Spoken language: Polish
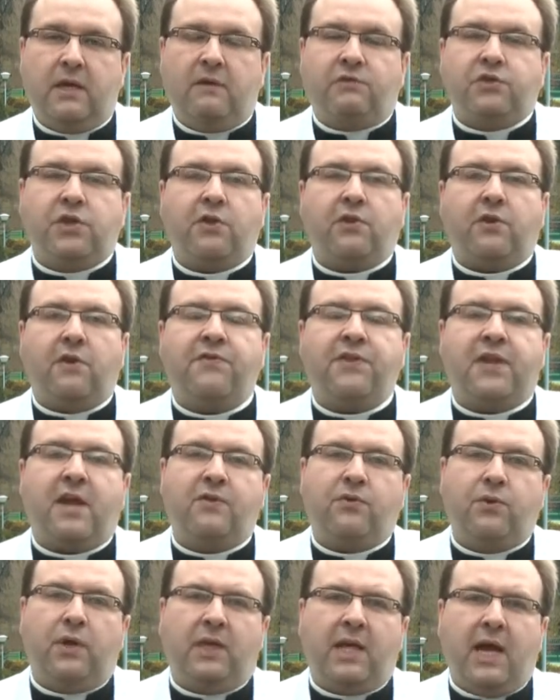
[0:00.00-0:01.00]
I wszystko
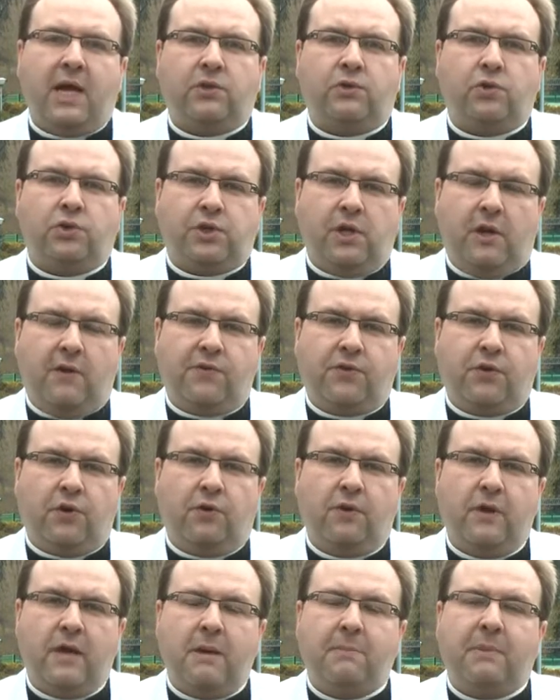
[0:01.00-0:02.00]
wskazuje na to, że jest
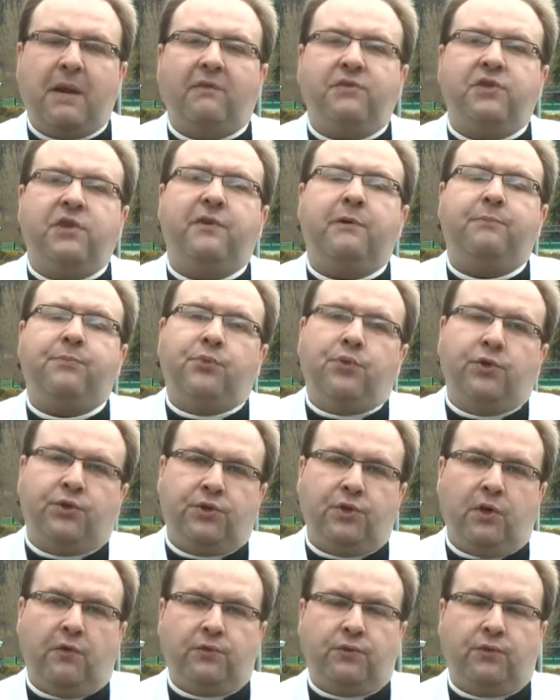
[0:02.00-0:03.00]
to prawdziwe
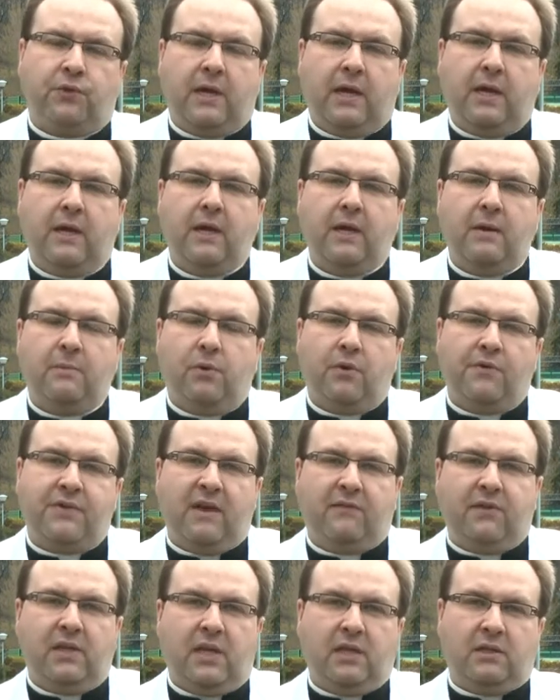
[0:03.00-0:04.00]
płótno, w które było
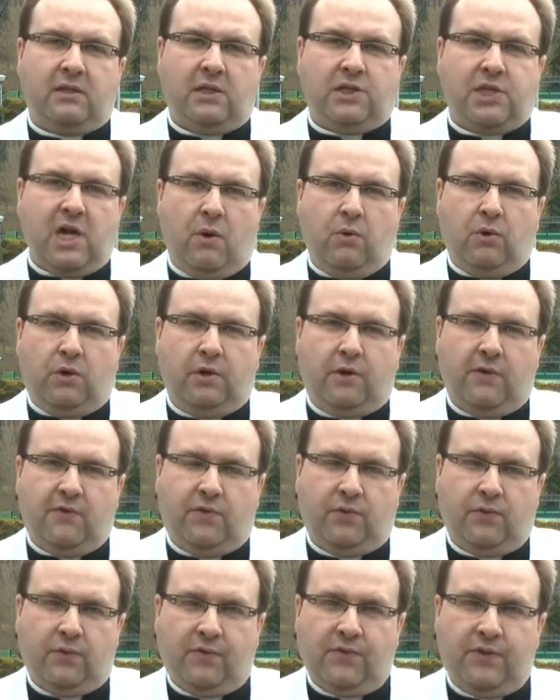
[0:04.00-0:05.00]
zawinięte ciało
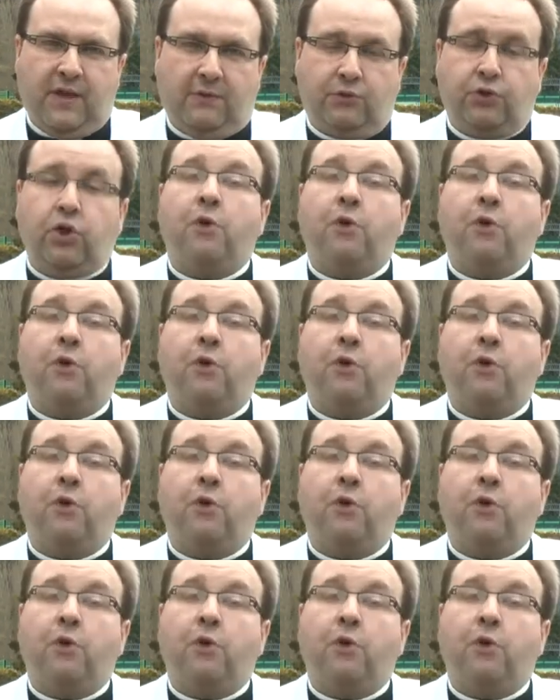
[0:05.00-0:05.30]
Chrystusa.